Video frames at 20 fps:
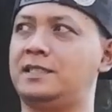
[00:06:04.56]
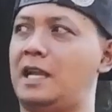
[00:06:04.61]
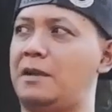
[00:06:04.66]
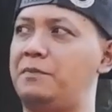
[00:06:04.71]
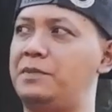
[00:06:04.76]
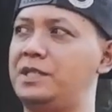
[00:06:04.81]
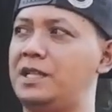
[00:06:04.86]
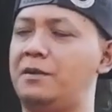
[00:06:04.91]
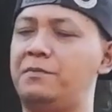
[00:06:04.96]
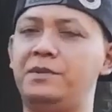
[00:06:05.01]

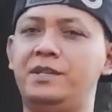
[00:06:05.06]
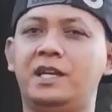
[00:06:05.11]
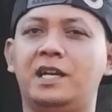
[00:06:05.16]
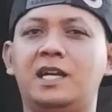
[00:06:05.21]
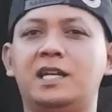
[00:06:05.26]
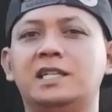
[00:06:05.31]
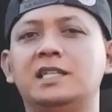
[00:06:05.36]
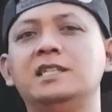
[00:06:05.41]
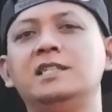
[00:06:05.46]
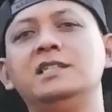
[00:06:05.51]
sapi-sapi
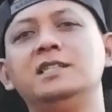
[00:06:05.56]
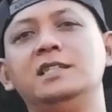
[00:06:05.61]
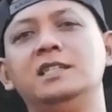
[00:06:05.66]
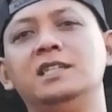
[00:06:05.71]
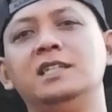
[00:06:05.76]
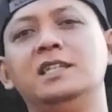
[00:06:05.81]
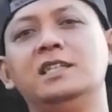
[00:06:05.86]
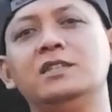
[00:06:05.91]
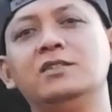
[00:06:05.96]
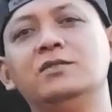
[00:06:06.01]
yang ada di
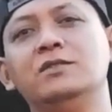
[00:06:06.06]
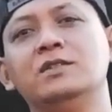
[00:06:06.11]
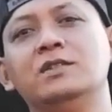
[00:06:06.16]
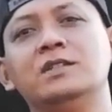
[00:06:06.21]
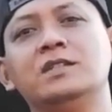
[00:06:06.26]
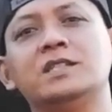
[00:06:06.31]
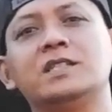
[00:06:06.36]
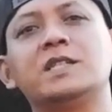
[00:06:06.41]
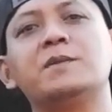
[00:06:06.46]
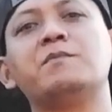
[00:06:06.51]
sini itu
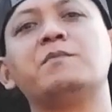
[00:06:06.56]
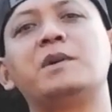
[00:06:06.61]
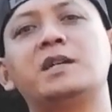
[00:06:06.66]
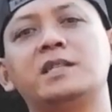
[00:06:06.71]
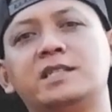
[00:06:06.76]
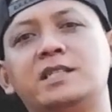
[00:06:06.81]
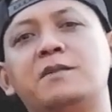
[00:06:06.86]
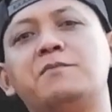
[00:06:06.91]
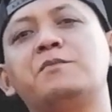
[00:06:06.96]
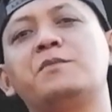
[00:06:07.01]

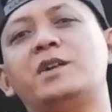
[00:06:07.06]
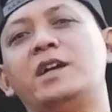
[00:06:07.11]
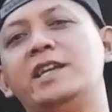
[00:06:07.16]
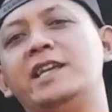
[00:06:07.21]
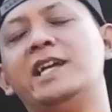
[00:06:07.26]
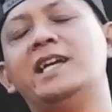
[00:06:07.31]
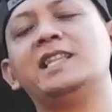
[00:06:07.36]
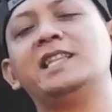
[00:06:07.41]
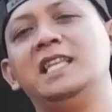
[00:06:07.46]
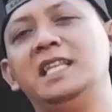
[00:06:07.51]
semacam
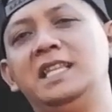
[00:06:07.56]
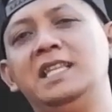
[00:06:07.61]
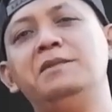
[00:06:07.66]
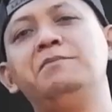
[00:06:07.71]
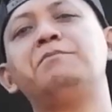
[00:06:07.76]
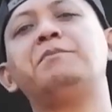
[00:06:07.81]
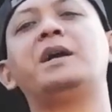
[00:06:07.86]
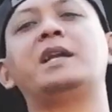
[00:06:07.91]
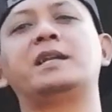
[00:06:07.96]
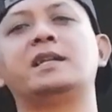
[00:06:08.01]
kayak
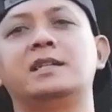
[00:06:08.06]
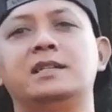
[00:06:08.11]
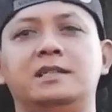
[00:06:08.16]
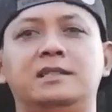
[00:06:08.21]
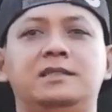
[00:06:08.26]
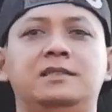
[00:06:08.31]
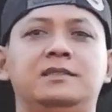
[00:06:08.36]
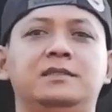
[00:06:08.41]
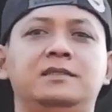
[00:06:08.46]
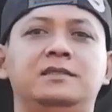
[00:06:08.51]
titipan
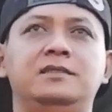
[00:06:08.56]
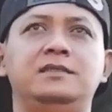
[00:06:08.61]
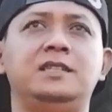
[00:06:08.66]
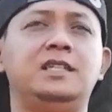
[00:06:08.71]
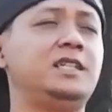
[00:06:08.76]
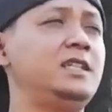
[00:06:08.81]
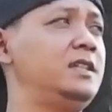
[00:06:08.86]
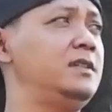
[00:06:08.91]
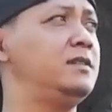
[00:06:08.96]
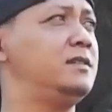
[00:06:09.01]

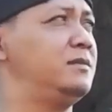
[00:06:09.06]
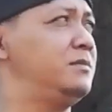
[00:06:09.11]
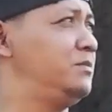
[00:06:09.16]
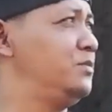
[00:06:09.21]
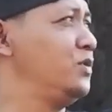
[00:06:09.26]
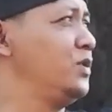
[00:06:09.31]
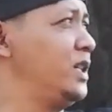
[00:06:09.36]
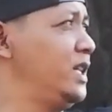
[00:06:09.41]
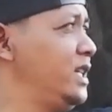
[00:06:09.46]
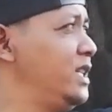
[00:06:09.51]
jadi
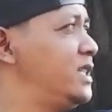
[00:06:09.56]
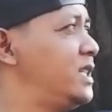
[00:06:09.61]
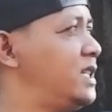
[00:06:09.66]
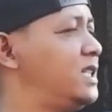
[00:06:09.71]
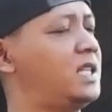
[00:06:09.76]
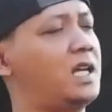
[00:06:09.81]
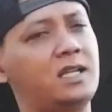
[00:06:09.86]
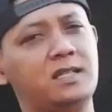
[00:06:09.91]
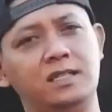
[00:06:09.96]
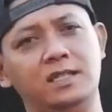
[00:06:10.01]
mungkin di
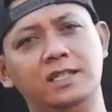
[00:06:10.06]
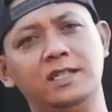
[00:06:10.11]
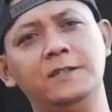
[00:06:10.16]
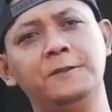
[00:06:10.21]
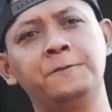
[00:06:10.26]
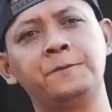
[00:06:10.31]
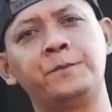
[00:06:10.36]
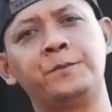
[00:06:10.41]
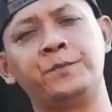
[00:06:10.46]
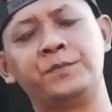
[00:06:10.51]
sekitar
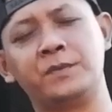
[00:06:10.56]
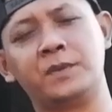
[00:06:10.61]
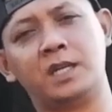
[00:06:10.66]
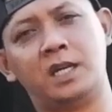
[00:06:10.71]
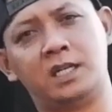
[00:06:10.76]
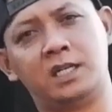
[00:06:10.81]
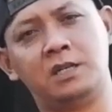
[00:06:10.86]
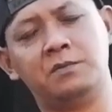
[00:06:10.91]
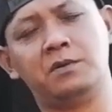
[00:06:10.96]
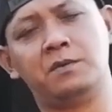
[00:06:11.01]
sini
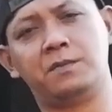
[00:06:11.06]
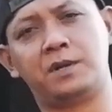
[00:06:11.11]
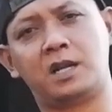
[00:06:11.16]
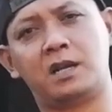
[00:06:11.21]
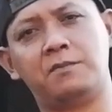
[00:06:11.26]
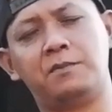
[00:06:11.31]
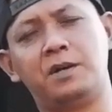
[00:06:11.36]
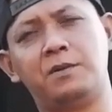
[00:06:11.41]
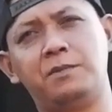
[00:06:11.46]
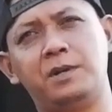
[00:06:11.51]
ada
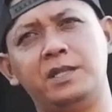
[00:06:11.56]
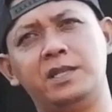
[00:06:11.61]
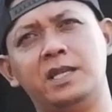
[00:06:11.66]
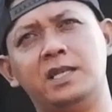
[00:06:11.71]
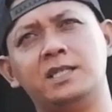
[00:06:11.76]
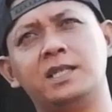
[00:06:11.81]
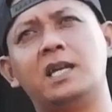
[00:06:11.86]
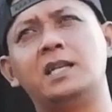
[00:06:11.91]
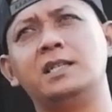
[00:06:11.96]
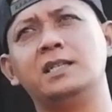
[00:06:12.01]
beberapa
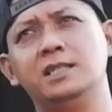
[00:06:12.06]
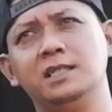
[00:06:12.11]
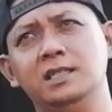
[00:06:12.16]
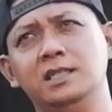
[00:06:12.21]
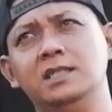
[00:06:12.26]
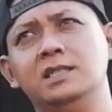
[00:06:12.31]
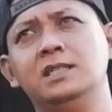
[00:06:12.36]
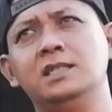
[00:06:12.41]
banyak candi